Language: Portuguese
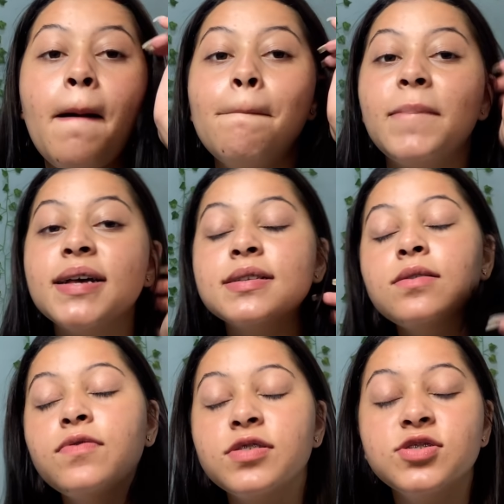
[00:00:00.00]
Mas
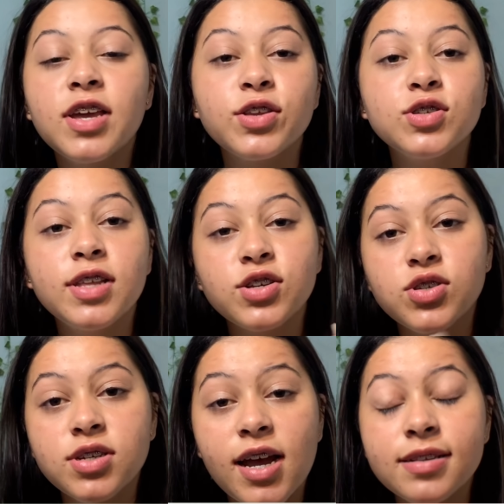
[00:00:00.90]
enfim, gente,
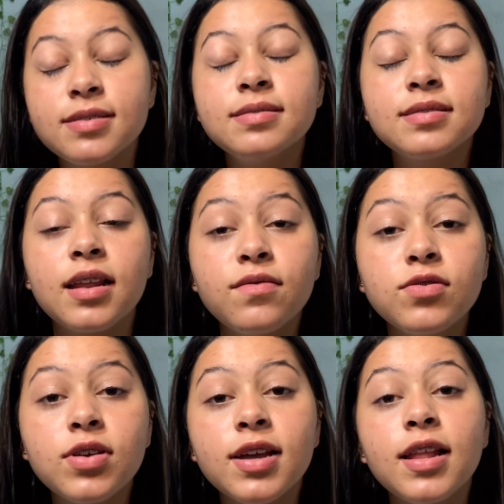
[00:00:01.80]
desde já se inscreva
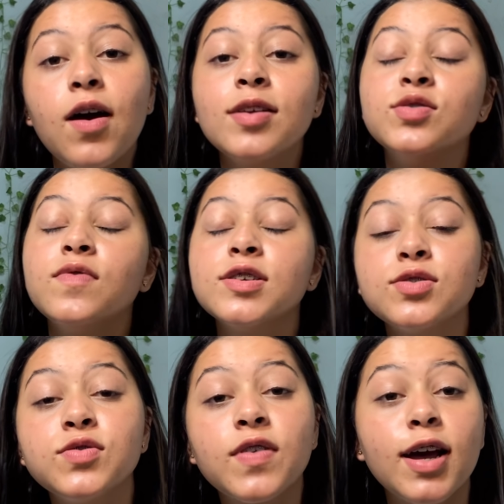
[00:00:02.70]
no canal, ative as
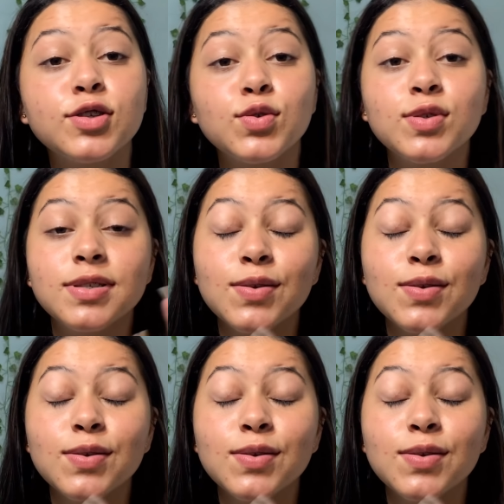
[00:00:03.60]
notificações,